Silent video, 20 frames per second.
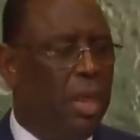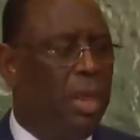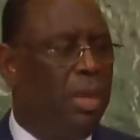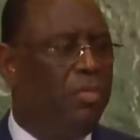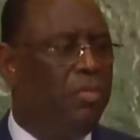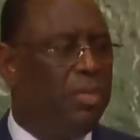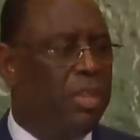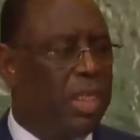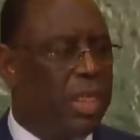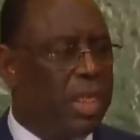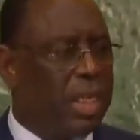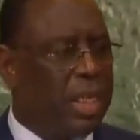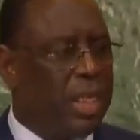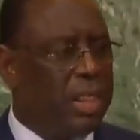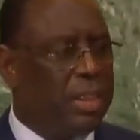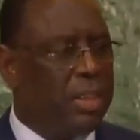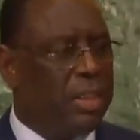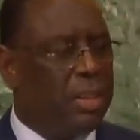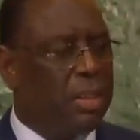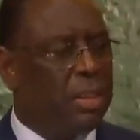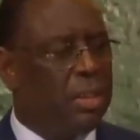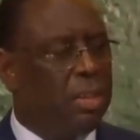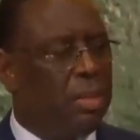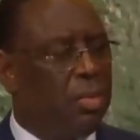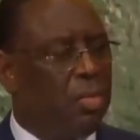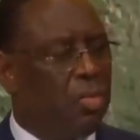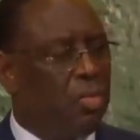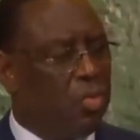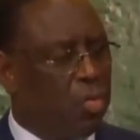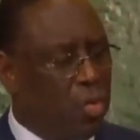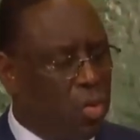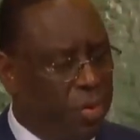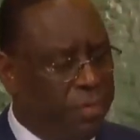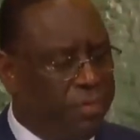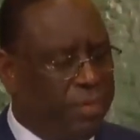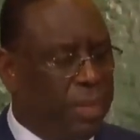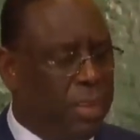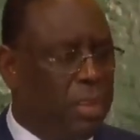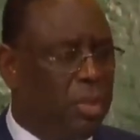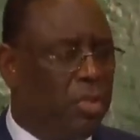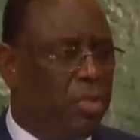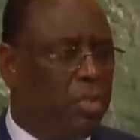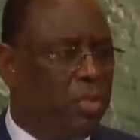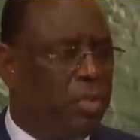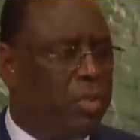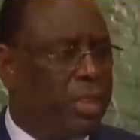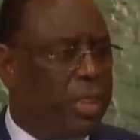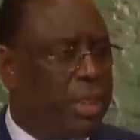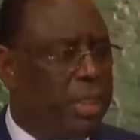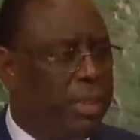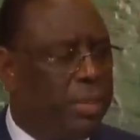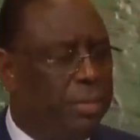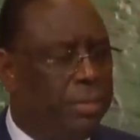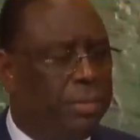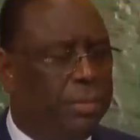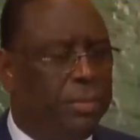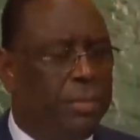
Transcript: et vous adresse tous nos voeux de succès